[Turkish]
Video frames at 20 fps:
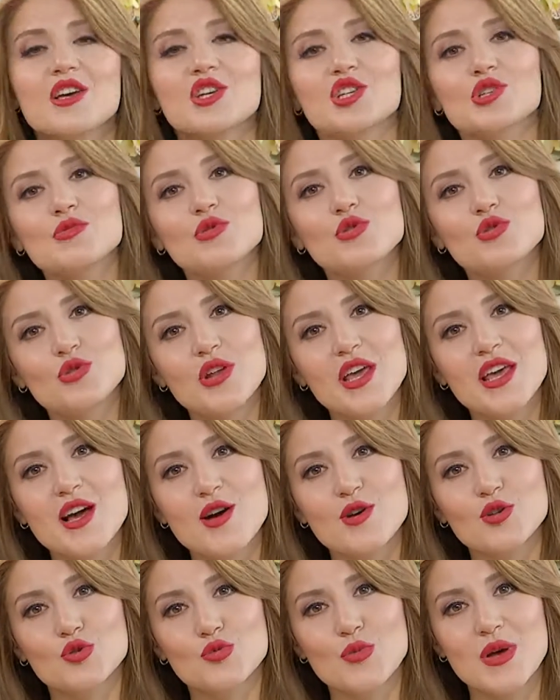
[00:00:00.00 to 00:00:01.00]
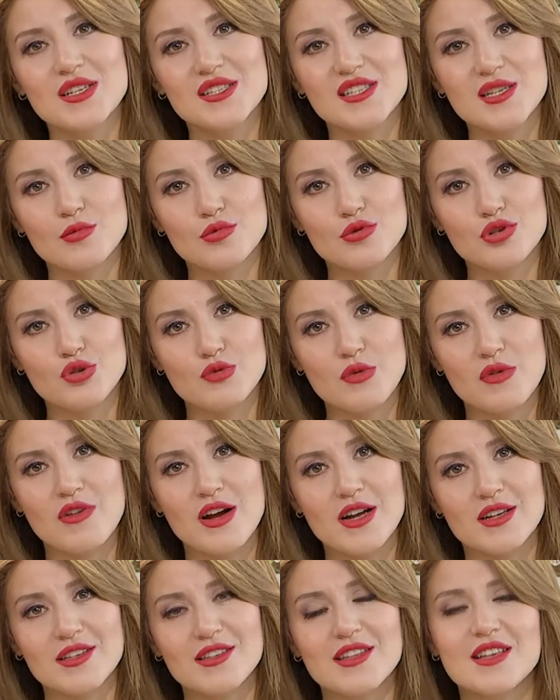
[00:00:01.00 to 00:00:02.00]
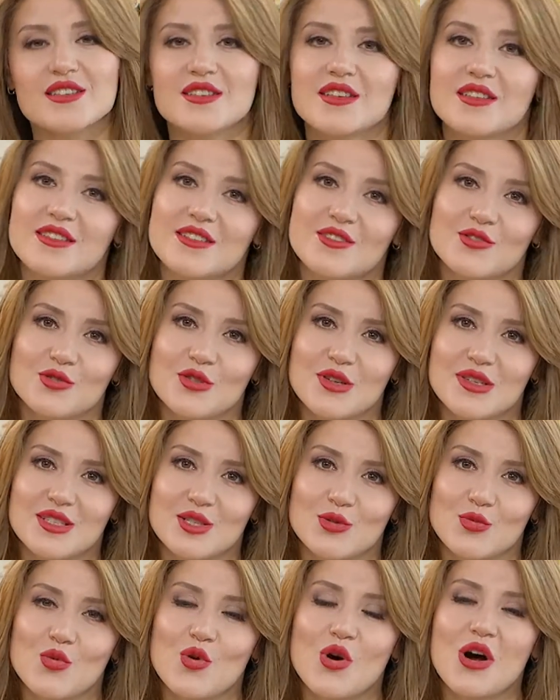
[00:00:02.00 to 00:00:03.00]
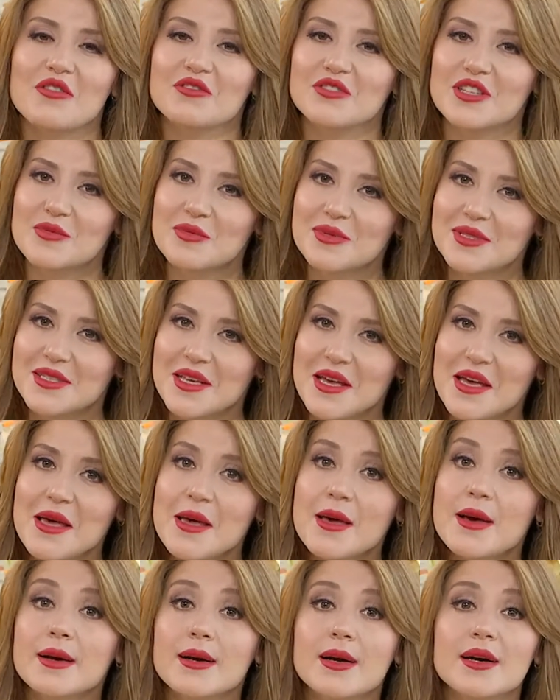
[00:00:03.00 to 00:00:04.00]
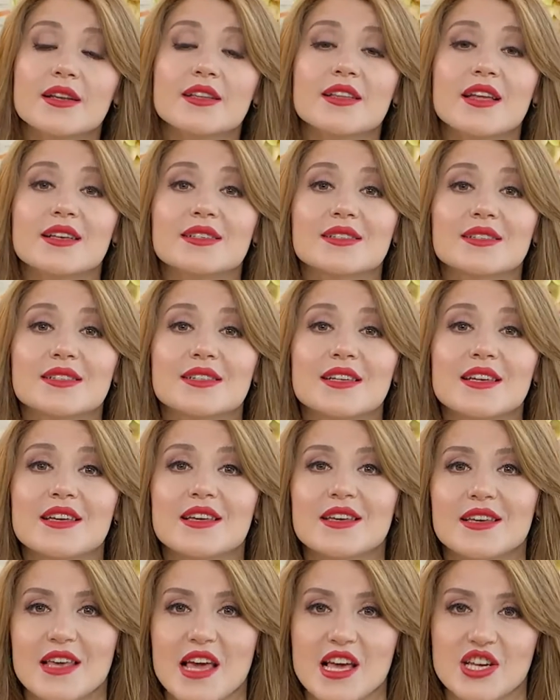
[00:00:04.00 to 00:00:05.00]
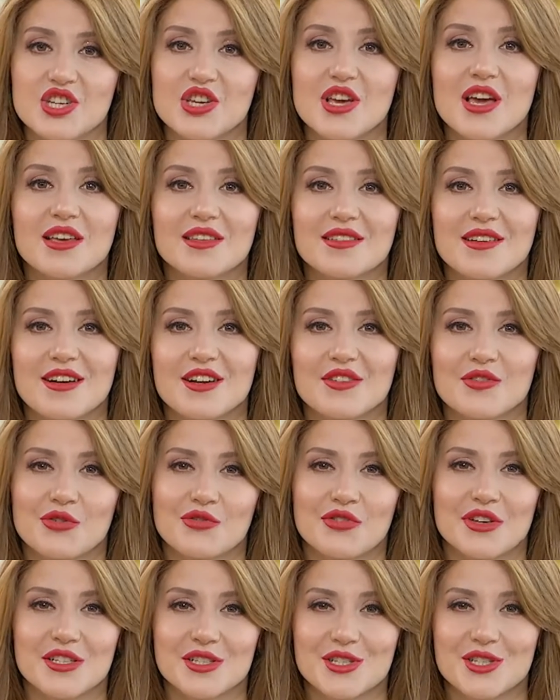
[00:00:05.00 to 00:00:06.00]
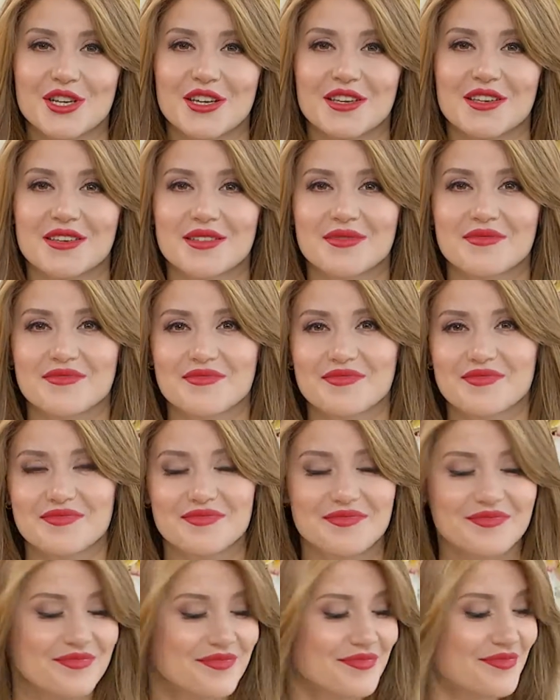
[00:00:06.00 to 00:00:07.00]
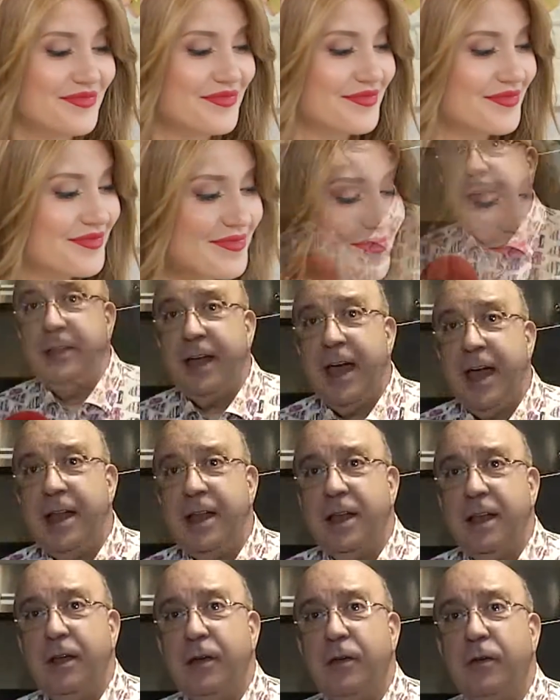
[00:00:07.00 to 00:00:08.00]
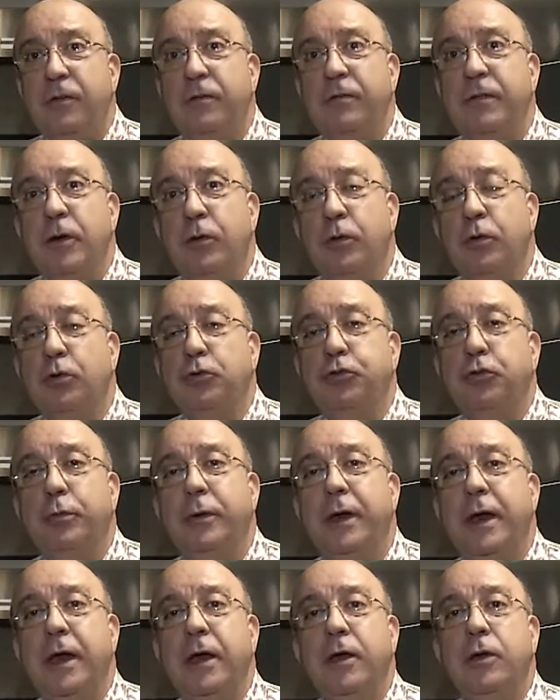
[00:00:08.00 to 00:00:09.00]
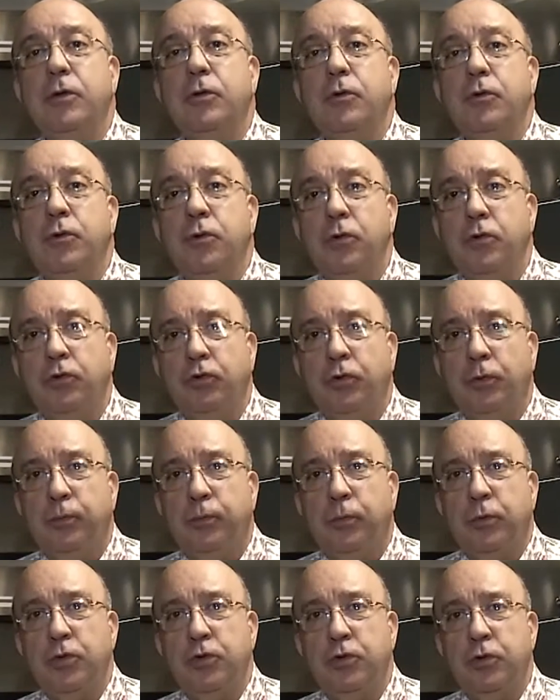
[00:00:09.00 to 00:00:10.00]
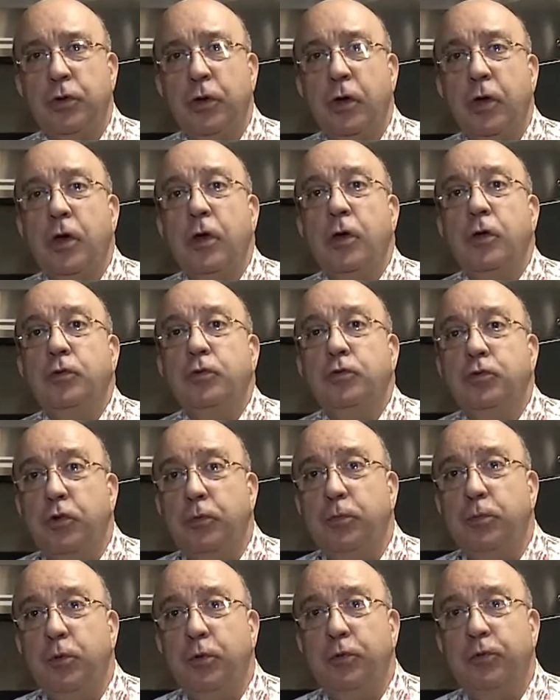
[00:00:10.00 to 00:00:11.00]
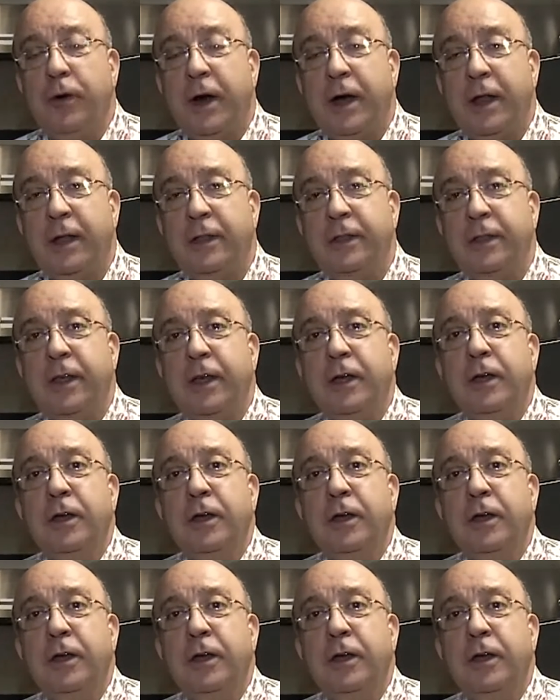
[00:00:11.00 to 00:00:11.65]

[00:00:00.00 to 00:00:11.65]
Şimdi Süreyya Üzmez'le buluşma vakti. Lezzetin rotası bu hafta bize karidesli keşkek tarifi verecek. Geleneksel ve unutmaya yüz tutmuş Türk mutfağının